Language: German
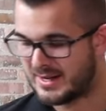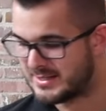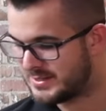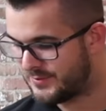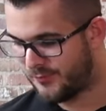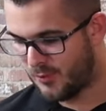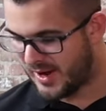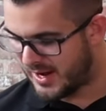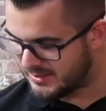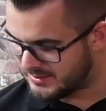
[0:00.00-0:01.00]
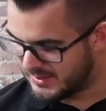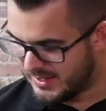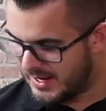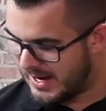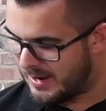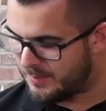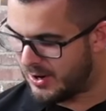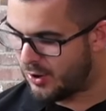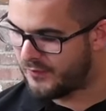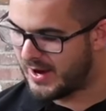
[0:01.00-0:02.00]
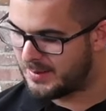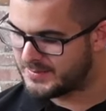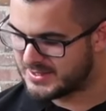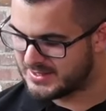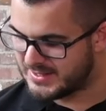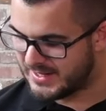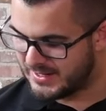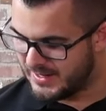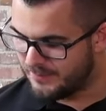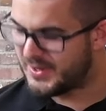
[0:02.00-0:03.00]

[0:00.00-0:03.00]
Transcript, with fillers: Lachs, Forelle, aber auch, wir haben es gesehen,